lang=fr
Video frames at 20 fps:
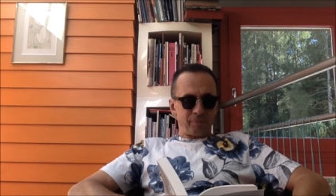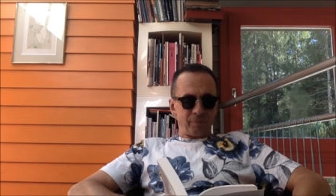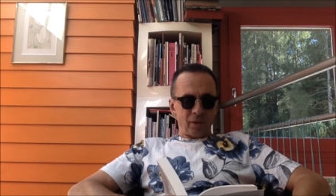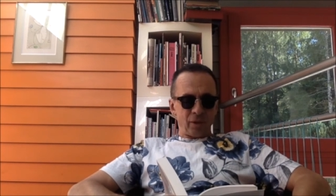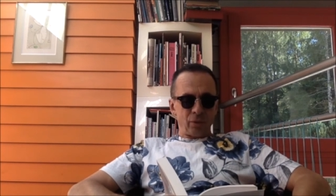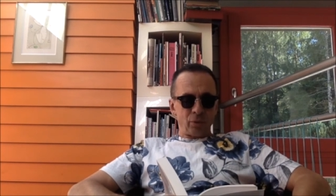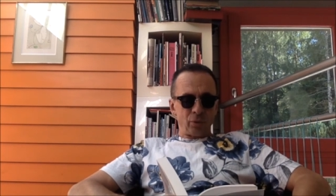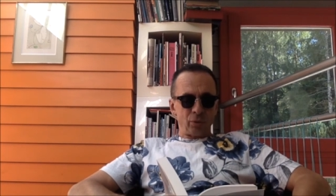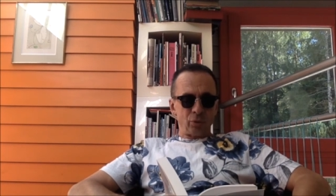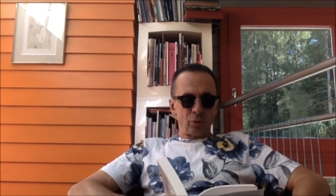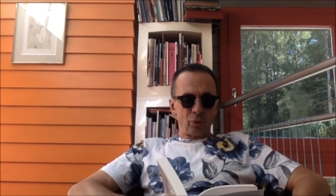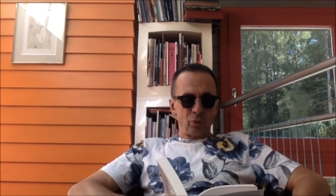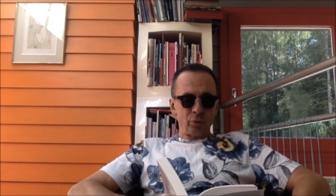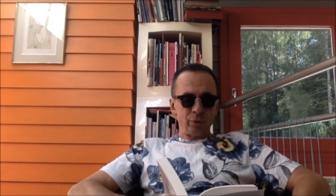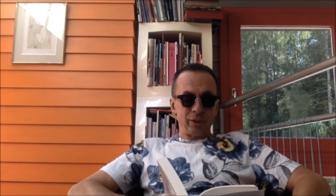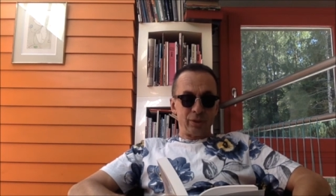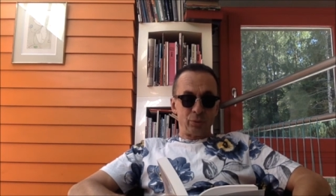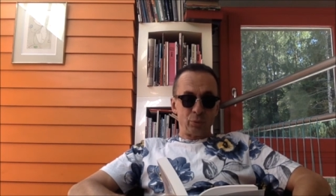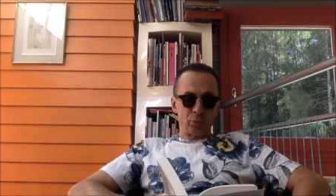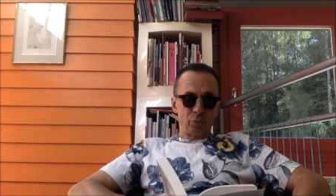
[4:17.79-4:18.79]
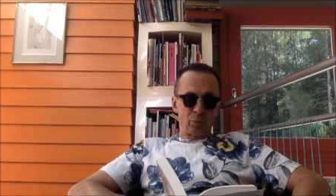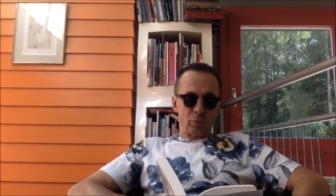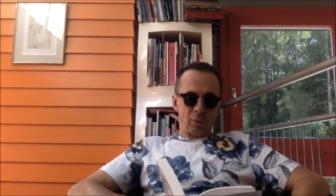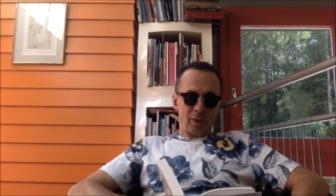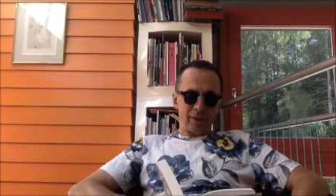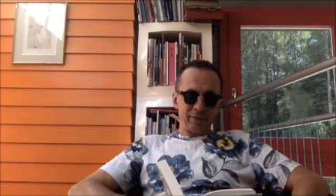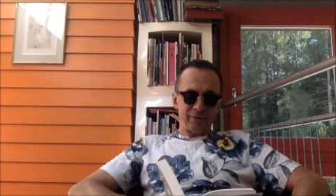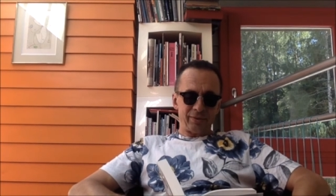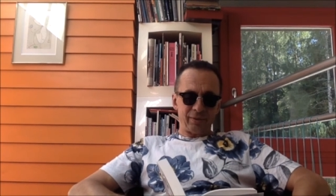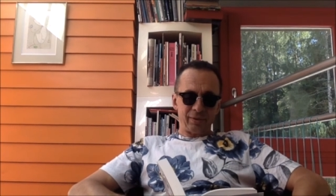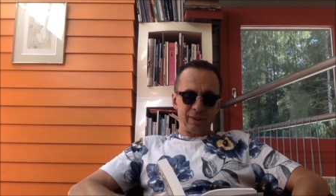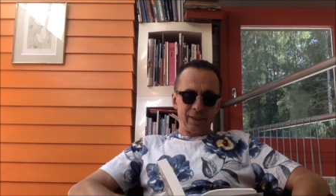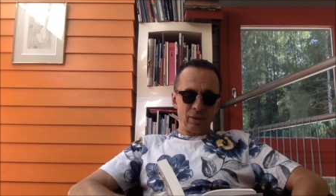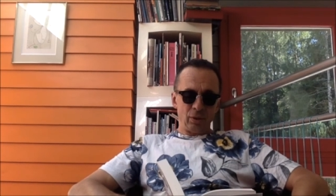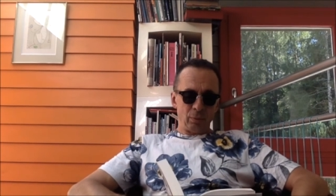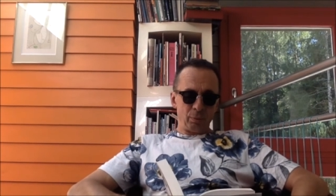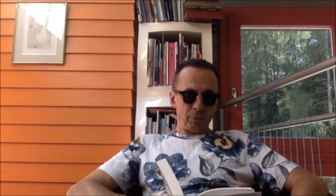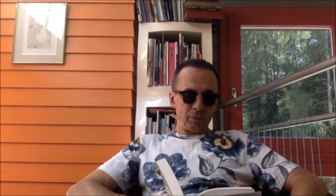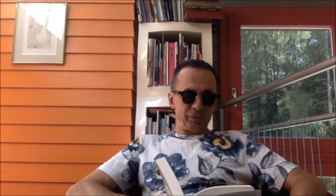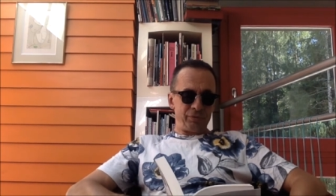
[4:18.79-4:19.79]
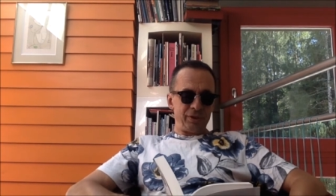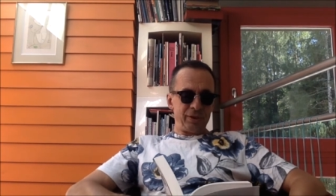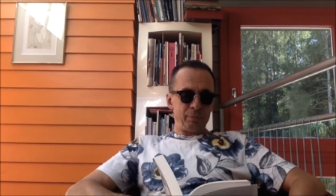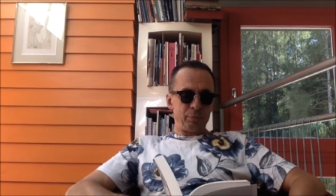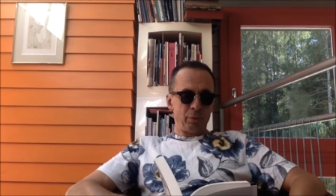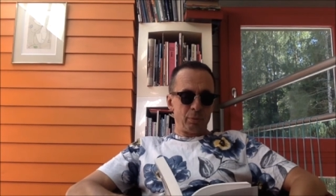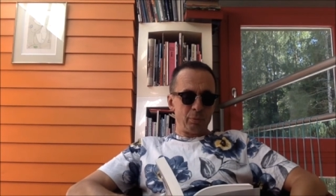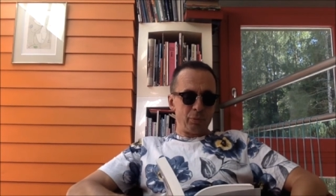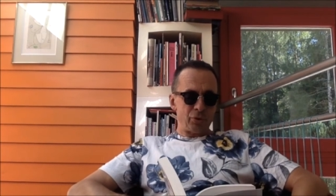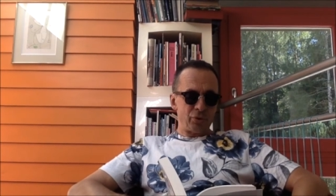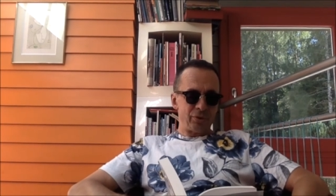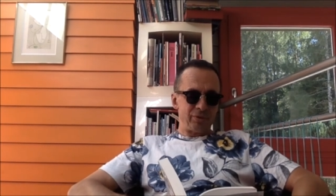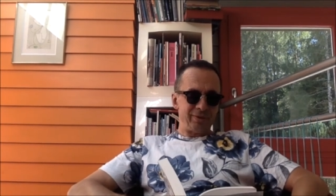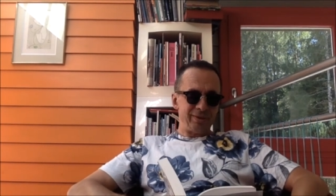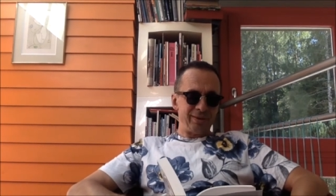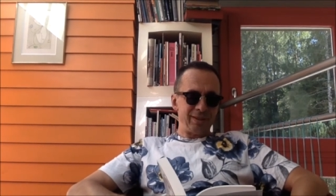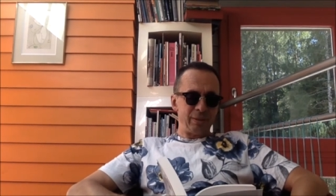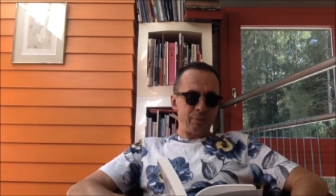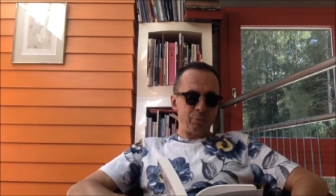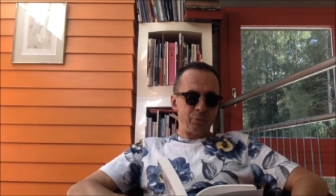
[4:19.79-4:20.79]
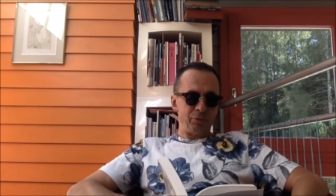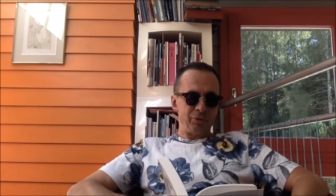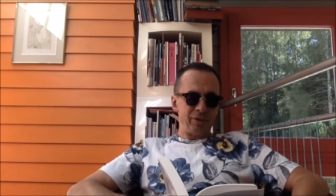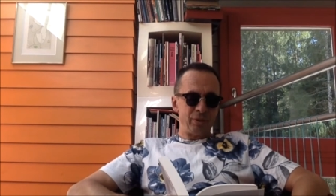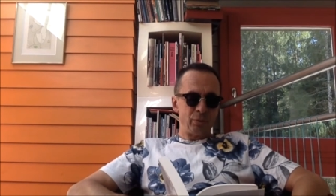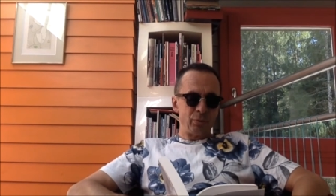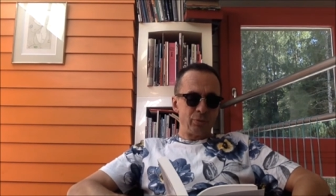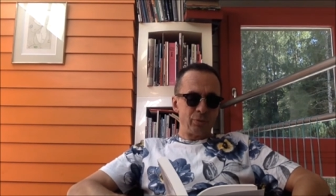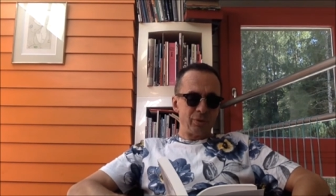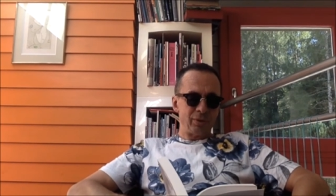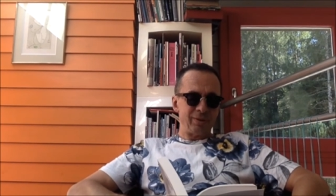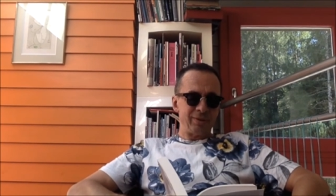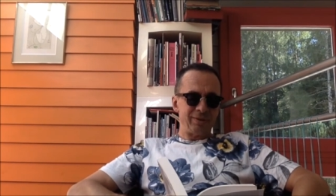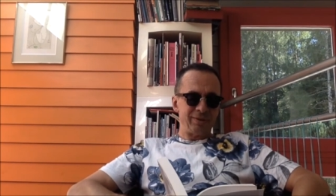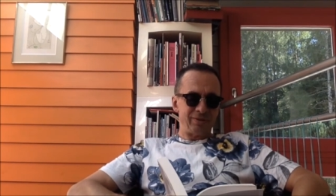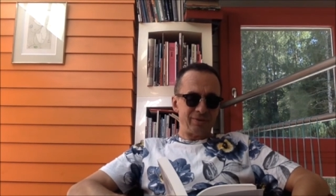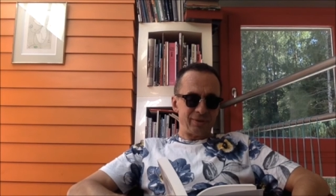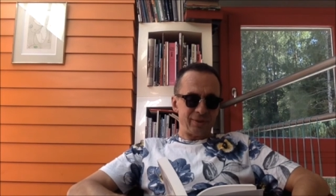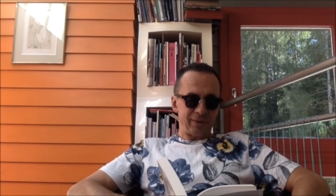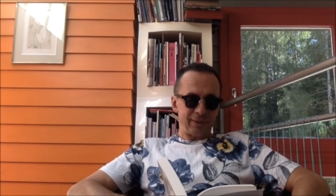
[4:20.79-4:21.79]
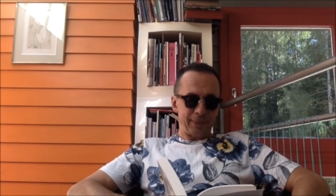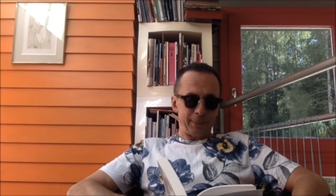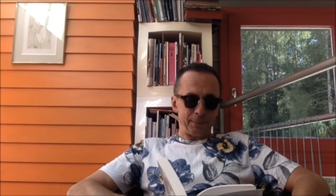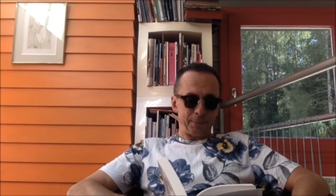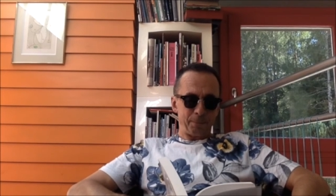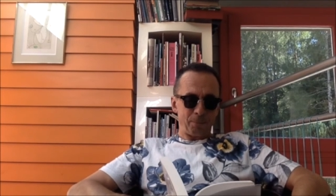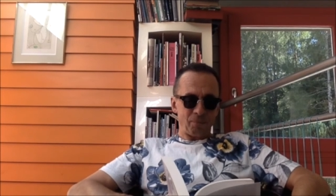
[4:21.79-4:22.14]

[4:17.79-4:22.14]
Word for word: Notre rue est toute droite et il en profite pour me jeter des petits goûts d'œil discrets.